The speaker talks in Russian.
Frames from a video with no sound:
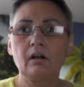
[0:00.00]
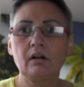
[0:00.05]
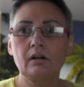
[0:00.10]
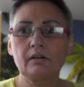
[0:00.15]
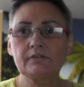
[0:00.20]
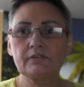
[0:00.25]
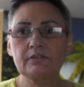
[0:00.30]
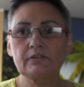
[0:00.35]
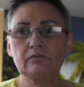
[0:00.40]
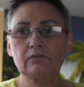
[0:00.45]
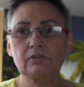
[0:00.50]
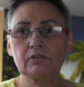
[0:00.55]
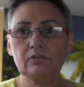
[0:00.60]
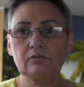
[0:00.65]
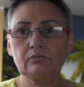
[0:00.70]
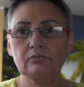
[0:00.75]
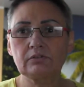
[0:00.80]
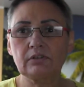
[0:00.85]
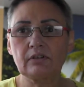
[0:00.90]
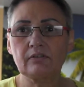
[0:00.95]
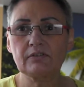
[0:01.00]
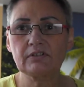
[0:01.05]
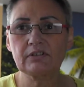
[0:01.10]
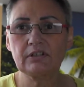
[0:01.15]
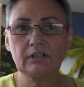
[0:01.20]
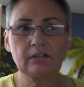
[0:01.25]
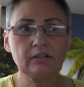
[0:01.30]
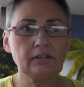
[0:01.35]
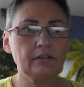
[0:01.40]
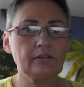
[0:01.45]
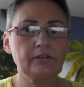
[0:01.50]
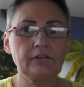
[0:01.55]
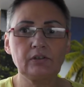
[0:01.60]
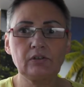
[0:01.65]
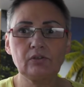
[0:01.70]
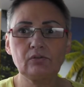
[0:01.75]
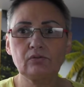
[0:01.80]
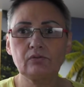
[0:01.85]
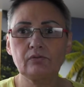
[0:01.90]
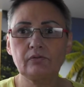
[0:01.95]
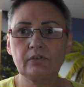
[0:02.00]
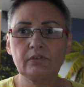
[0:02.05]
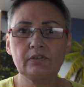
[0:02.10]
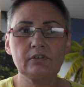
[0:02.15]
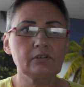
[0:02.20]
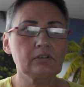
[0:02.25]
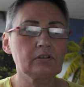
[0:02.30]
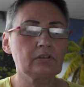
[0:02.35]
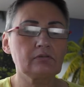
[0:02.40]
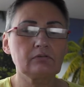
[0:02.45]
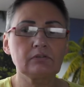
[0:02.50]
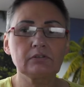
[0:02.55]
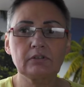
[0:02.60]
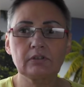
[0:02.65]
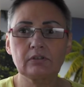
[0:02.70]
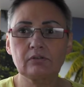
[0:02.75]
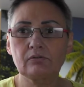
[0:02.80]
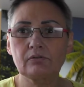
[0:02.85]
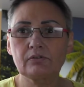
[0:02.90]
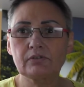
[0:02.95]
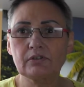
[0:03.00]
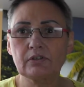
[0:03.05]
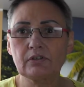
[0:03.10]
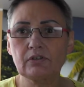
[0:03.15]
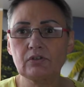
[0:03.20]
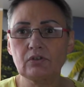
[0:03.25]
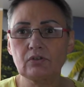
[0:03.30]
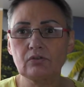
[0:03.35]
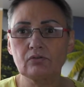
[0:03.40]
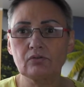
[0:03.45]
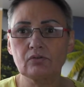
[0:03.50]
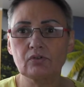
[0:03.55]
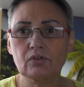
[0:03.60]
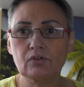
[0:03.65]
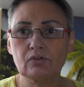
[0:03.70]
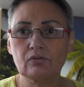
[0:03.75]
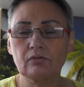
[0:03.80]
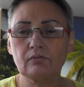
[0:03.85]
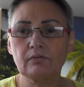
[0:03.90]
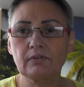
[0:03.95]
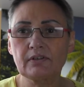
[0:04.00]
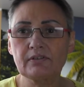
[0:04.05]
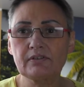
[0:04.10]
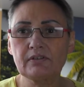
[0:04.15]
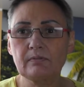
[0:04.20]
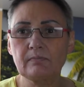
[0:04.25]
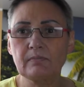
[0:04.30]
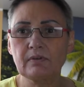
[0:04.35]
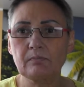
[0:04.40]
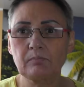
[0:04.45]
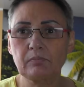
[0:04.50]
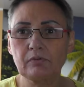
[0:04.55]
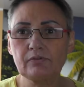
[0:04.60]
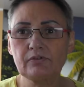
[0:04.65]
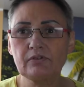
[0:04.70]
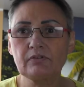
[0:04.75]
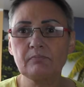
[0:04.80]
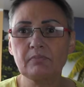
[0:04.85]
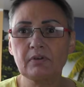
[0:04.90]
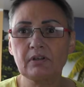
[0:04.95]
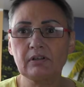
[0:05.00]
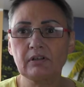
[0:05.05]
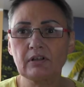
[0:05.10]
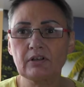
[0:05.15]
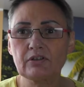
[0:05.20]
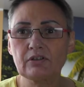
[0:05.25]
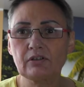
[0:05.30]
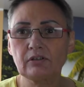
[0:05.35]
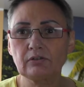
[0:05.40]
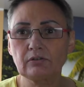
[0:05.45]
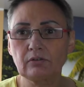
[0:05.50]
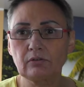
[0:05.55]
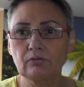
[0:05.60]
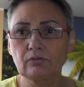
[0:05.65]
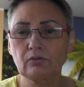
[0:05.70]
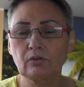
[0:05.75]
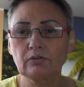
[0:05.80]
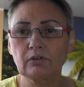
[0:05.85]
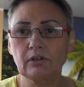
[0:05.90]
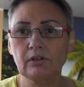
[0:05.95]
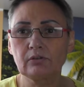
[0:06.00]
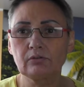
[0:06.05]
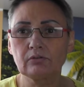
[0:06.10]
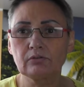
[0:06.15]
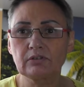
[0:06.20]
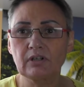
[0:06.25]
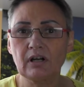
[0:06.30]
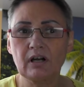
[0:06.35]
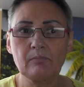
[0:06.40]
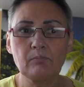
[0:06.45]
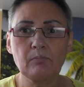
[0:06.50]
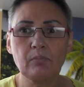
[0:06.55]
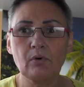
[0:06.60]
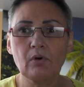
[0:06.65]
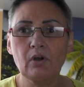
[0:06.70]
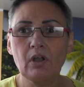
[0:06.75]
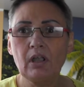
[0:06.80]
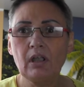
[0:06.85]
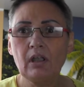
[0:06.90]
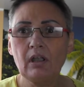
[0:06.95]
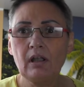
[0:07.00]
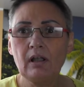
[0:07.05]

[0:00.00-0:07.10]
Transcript: А сегодня утром встала и увидела вот такую статью, что Владимир Путин предложил Дональду Трампу